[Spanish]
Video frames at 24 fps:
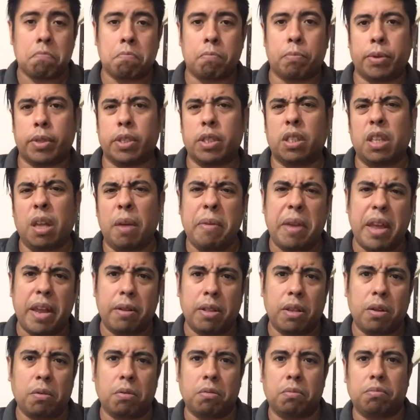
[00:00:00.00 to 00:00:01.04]
Pues está
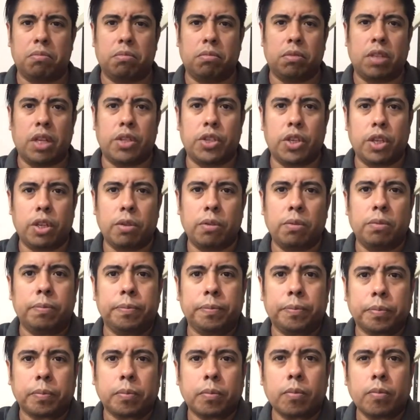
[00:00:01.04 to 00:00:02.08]
bien, digo, está chido.
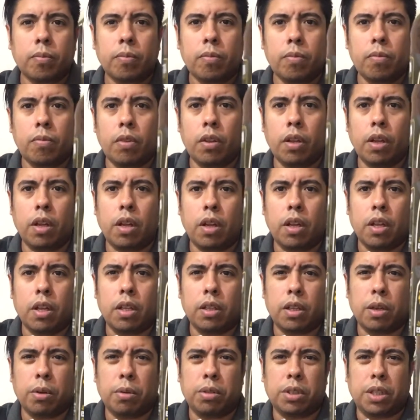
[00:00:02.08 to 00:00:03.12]

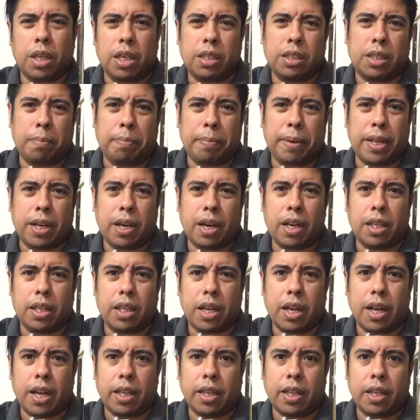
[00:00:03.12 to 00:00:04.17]
Digo, está, está padre la
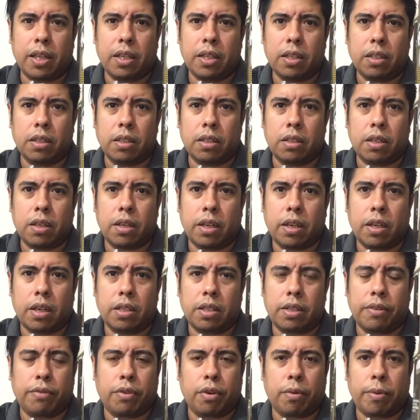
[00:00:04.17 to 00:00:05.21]
etiqueta. Eh,
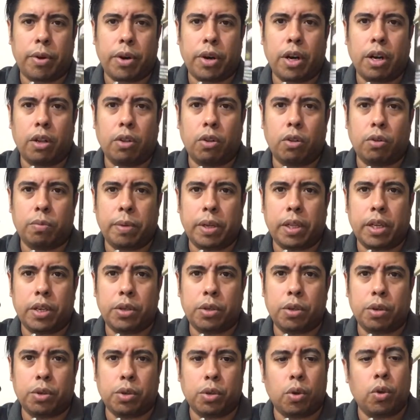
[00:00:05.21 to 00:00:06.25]
se formaron en el
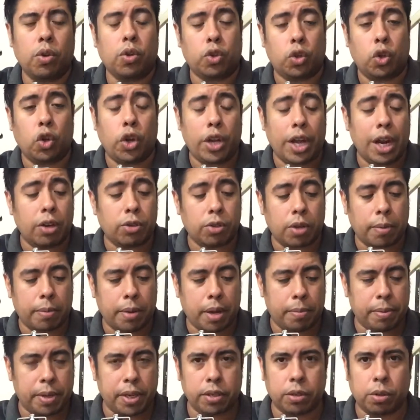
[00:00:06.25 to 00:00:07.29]
2018. Yo ya los había
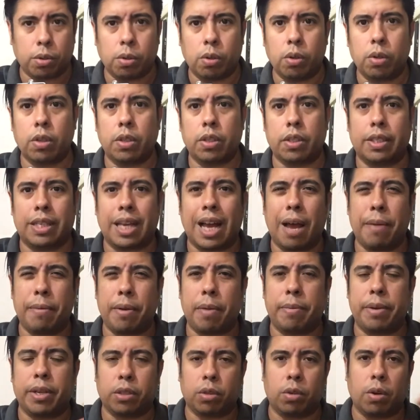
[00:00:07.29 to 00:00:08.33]
visto, ya había
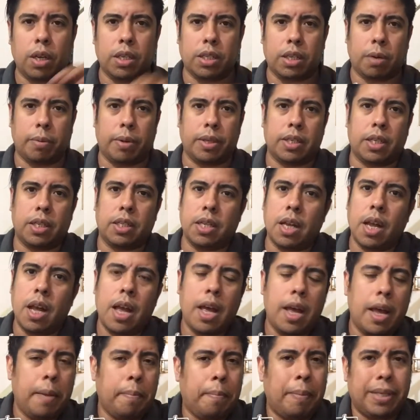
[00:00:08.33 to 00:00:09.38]
visto las cervezas,
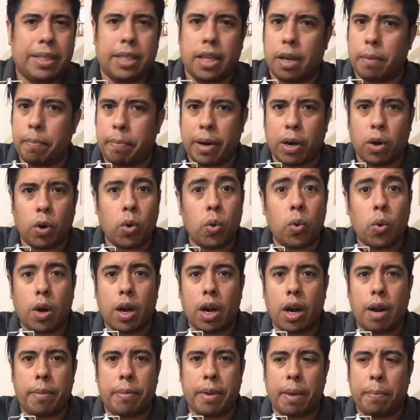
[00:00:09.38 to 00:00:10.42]
mas sin embargo nunca
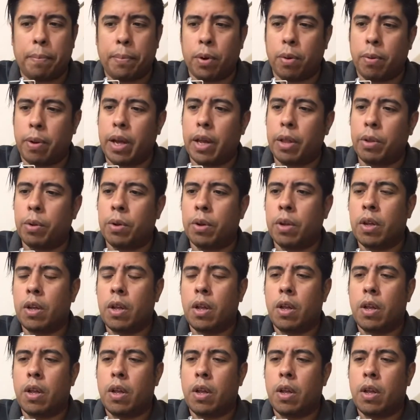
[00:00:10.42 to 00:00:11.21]
la había probado.